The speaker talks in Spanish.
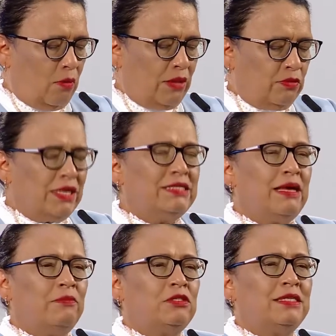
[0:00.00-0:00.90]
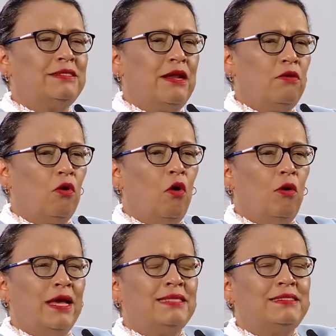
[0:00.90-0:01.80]
Cuando iniciamos este,
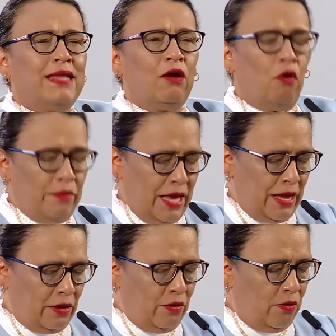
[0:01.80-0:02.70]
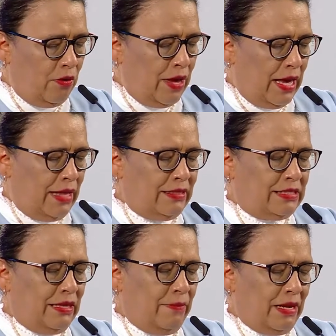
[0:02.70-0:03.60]
este, gobierno, en
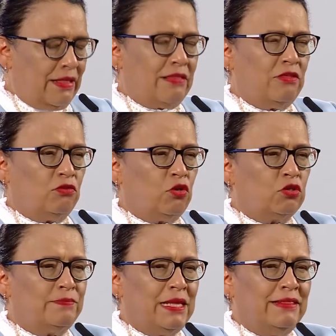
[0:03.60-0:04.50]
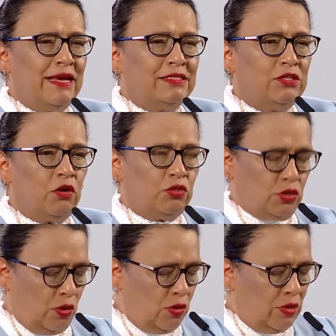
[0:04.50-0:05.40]
diciembre de
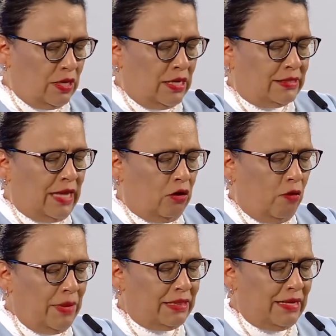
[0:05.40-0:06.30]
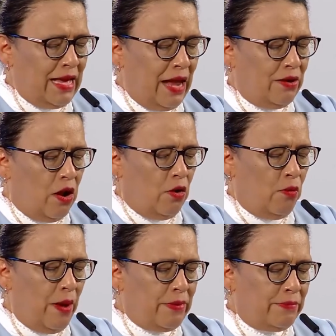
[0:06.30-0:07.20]
2018, se cometían
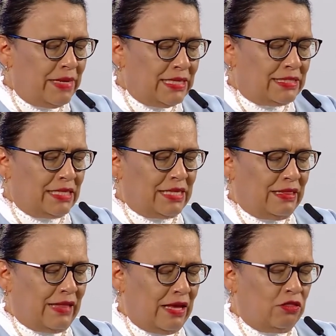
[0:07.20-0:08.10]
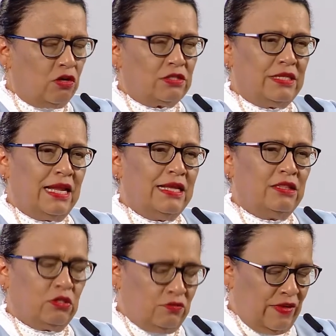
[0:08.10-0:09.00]
9.062
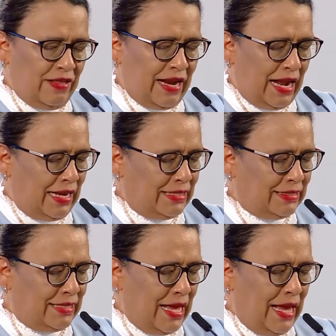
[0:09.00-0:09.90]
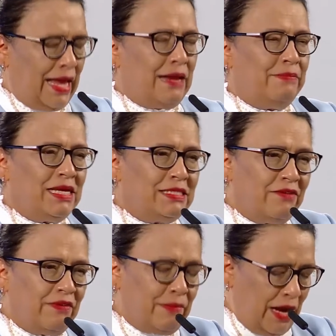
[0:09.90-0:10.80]
delitos federales el mes
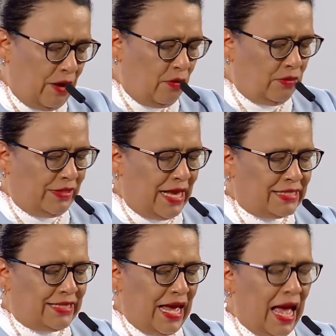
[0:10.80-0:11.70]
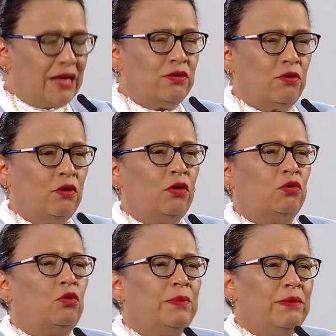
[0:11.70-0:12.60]
de febrero de este año
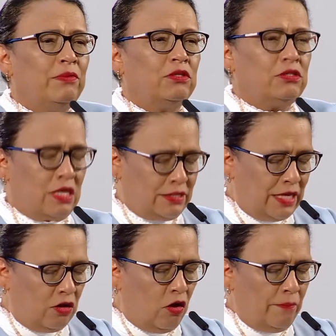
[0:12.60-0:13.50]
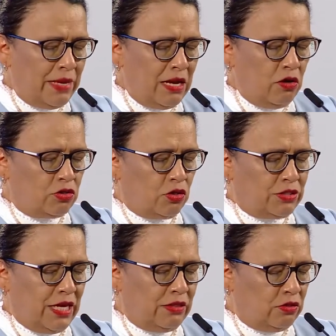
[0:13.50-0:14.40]
tuvimos
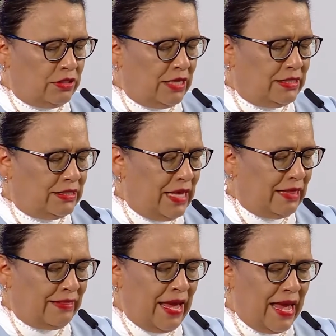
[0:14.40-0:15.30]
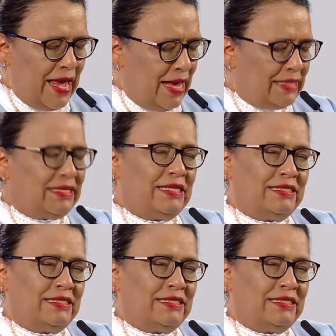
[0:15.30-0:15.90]
5.817, es